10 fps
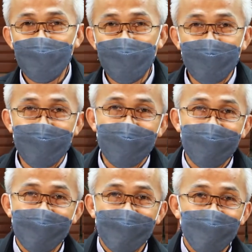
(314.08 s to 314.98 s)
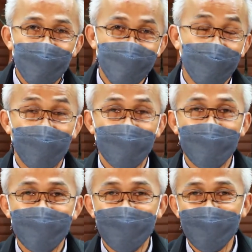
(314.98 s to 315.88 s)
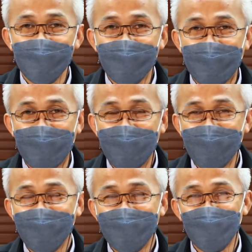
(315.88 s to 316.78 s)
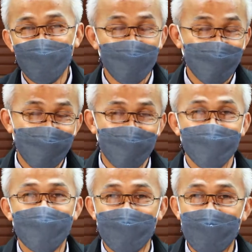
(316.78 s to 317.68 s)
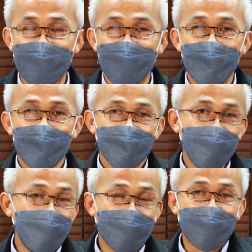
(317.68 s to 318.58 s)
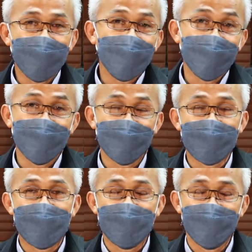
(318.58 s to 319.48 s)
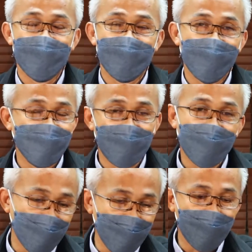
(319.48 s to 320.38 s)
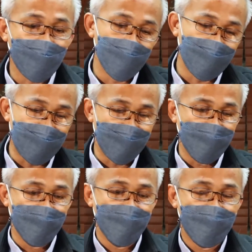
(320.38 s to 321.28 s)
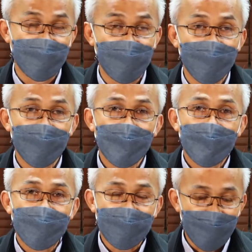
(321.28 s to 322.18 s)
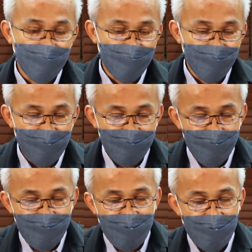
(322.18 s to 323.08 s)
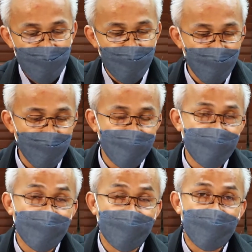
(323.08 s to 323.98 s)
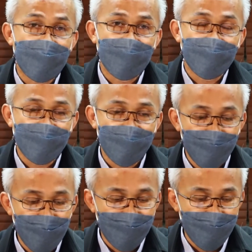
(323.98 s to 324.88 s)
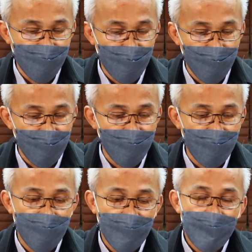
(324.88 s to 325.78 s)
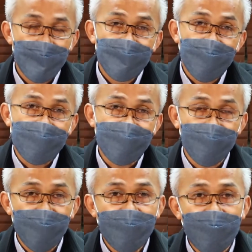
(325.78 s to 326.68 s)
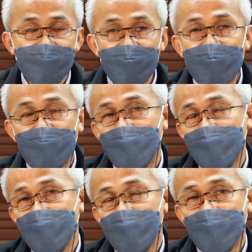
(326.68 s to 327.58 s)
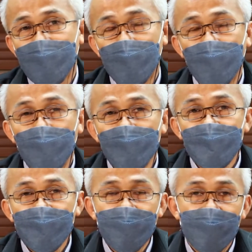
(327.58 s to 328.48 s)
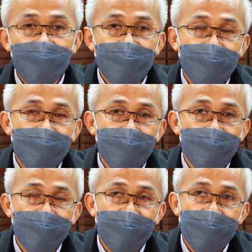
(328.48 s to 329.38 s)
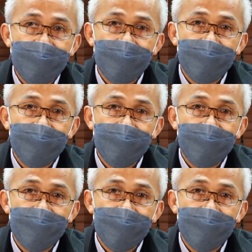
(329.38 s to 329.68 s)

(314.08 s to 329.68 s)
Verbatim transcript: ไปตรวจสอบนะ ตรวจสอบที่บริษัทท่านไม่มีปัญหาเรื่องคดีต่างๆ เนี่ยท่านก็สามารถเริ่มเข้าโครงการได้เลยนะครับนะท่านก็สามารถชี้แจงตามเอกสารต่าง ๆ นะครับ ที่พระภาษีก่อนเข้ามานะสิ่งพวกนี้ท่านจะได้อะไรมาจากเขาหนึ่งก็จะได้เรื่องของการ